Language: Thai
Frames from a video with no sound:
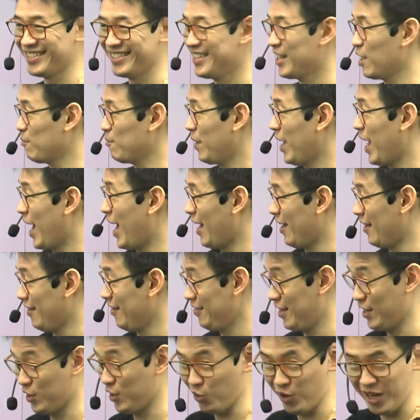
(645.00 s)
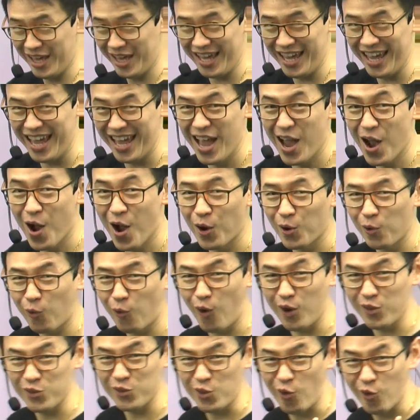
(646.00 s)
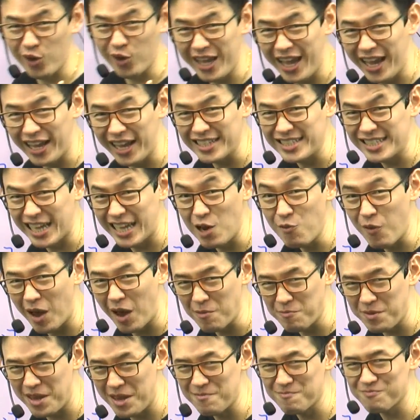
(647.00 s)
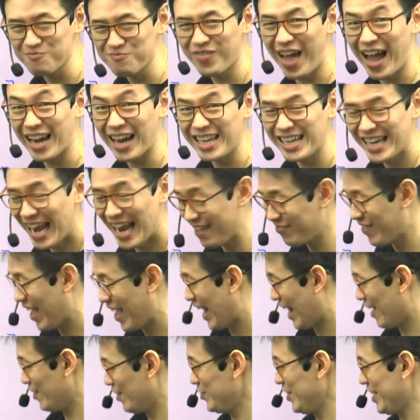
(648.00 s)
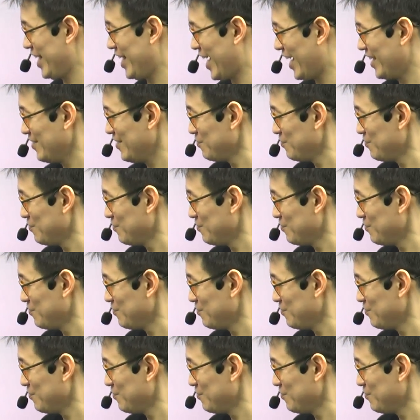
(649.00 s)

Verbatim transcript: เห็นไหมฮะ ติดตัวนี้ทุกคนตรงเนี้ยใช้ไหวพริบตาดีได้ตาไร้เสีย